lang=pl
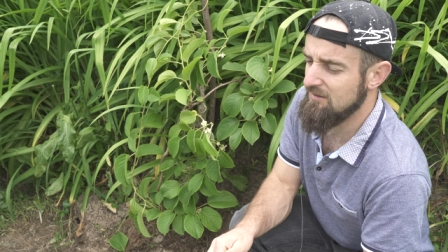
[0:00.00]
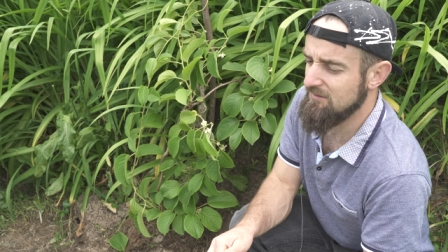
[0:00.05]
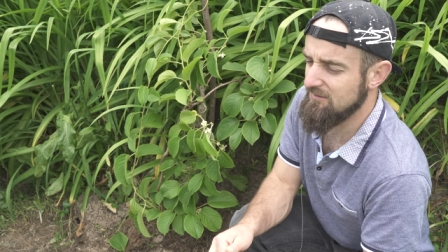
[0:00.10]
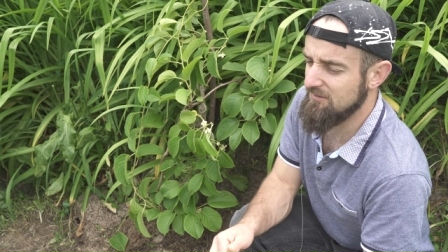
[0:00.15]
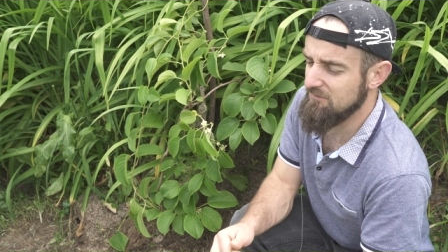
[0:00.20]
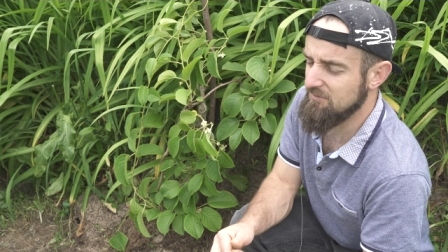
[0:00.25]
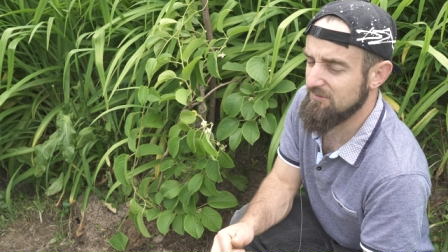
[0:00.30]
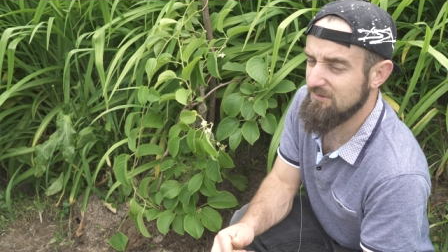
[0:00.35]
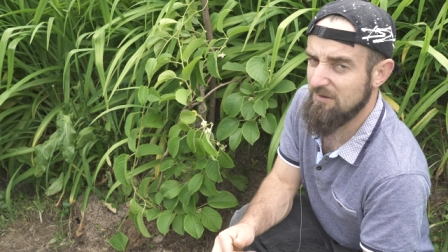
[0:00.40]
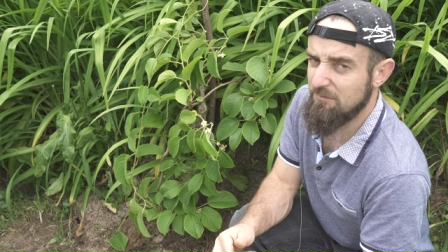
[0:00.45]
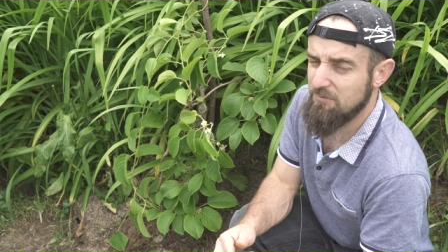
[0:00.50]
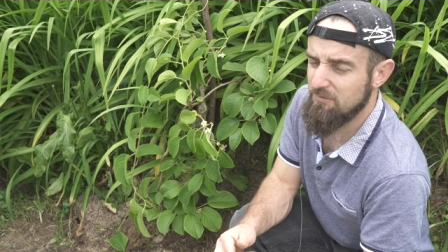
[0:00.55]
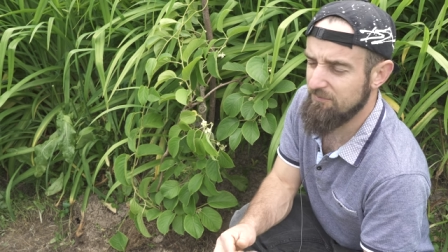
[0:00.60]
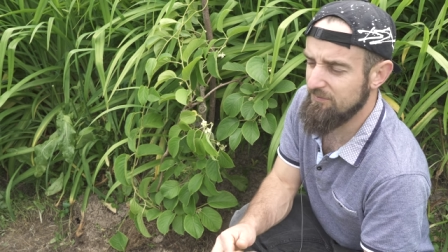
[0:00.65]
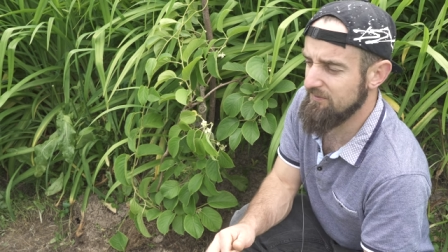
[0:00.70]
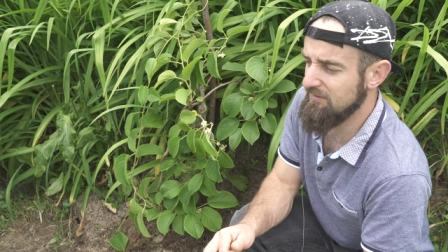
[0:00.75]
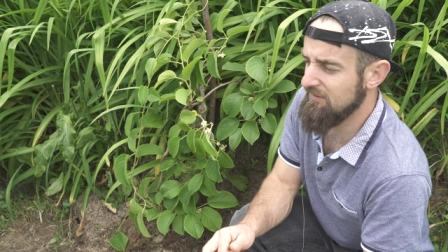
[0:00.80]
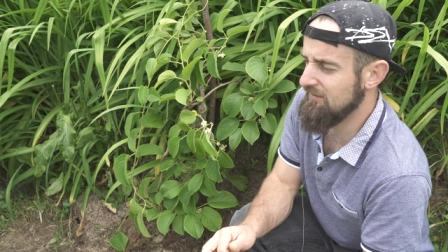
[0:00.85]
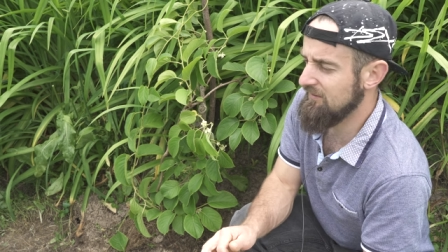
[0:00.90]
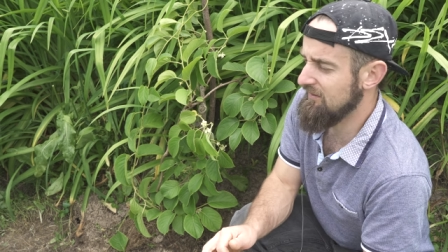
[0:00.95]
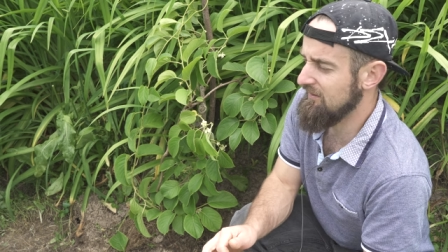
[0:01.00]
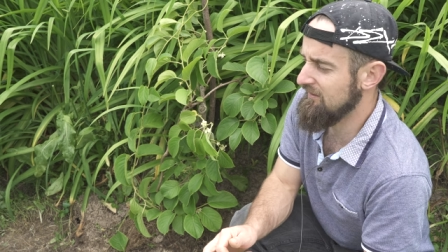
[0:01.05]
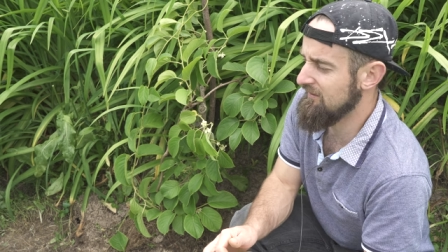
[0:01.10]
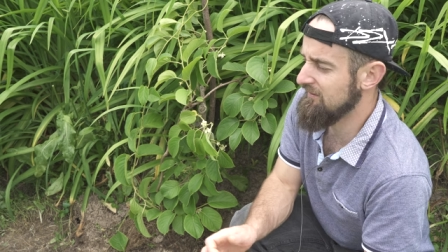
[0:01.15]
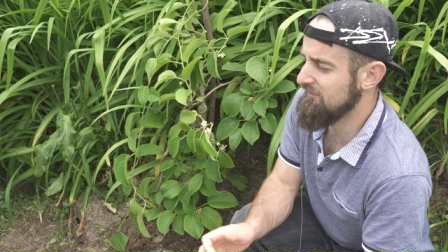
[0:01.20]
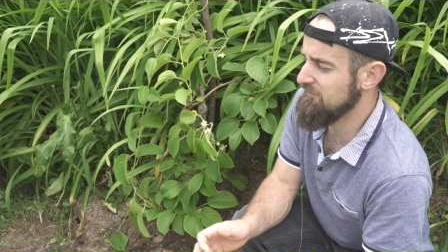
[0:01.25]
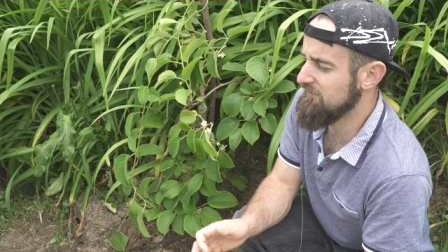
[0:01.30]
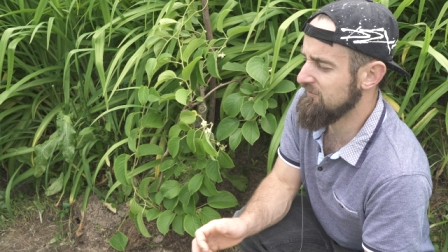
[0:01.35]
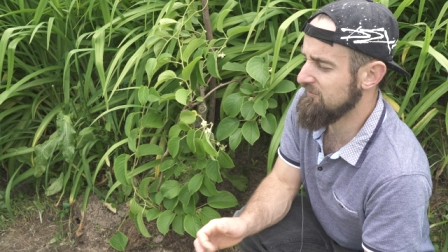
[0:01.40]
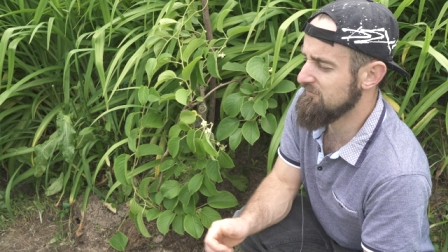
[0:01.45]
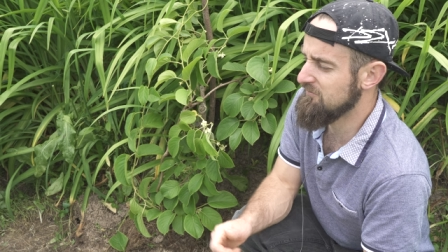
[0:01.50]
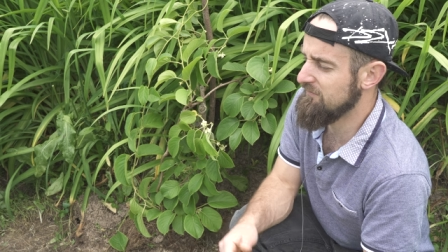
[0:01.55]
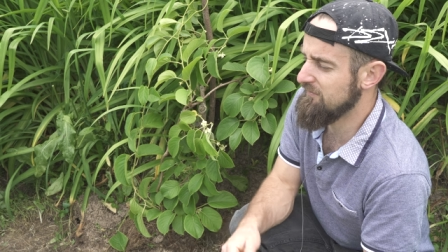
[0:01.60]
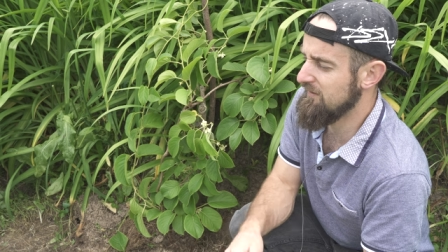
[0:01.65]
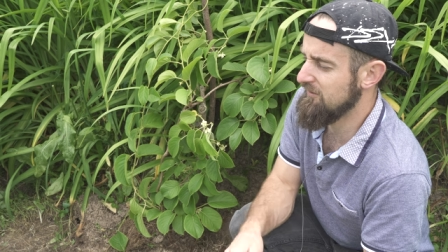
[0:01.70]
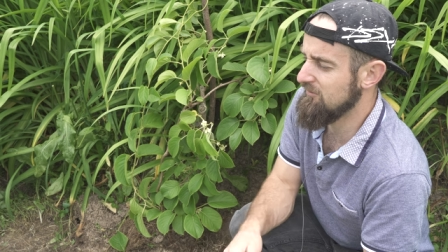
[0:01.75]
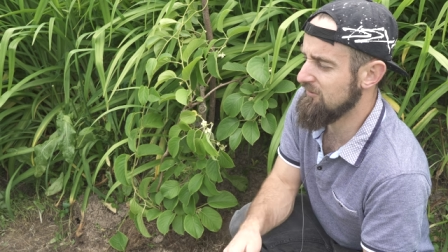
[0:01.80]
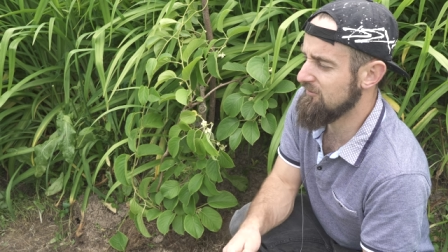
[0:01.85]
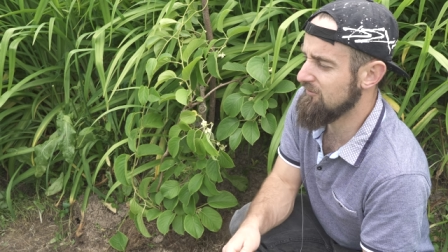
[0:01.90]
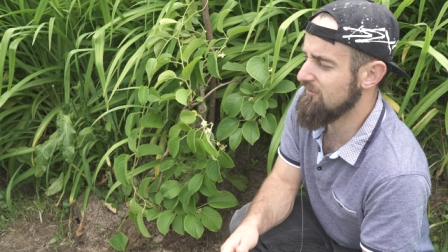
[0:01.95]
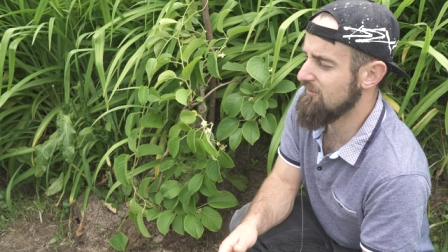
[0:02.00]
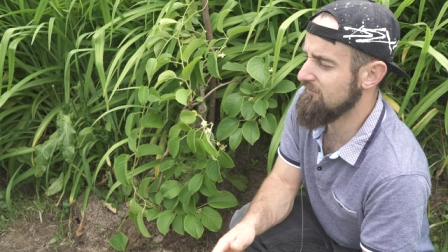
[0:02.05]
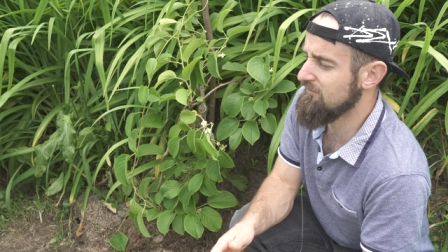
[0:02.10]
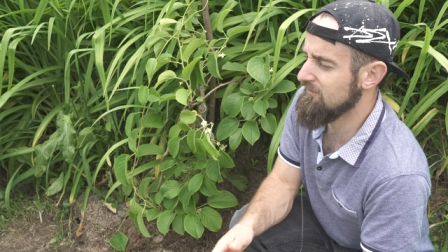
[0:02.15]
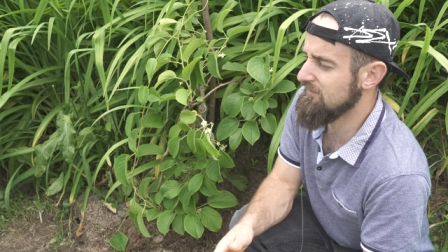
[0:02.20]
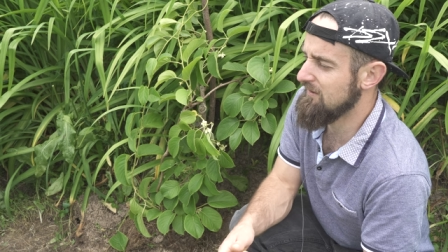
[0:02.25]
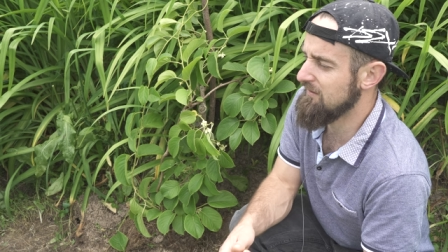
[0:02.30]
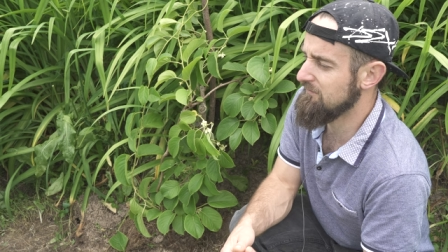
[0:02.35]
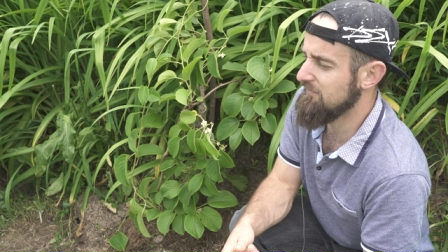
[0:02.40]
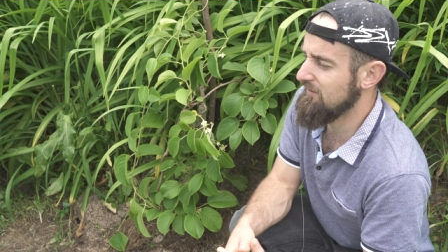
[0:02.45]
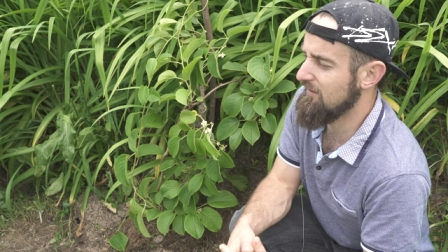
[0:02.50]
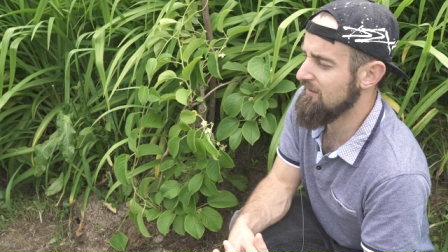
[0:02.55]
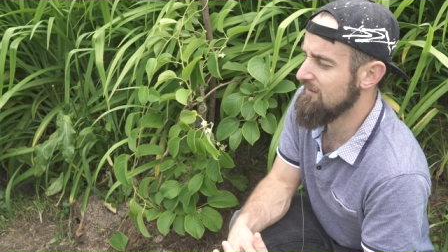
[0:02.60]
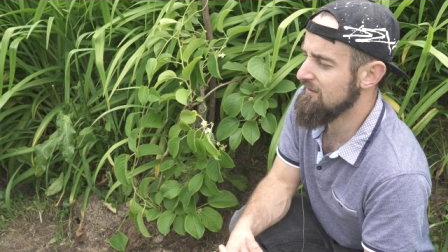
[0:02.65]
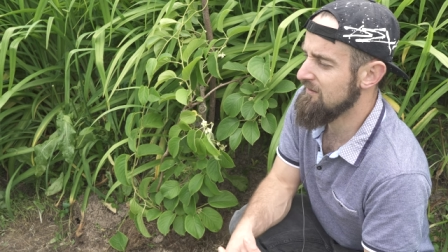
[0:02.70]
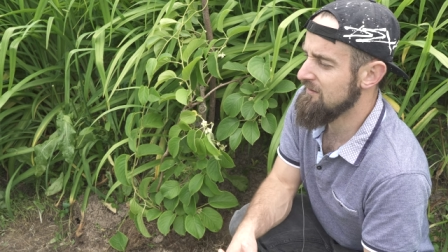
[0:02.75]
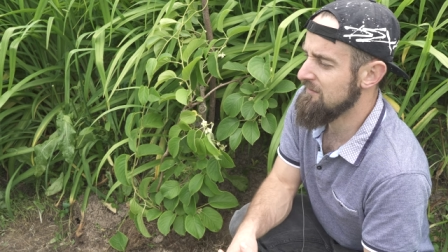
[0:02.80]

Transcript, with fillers: niby samopylna, ale byśmy mieli dodatkowo samca,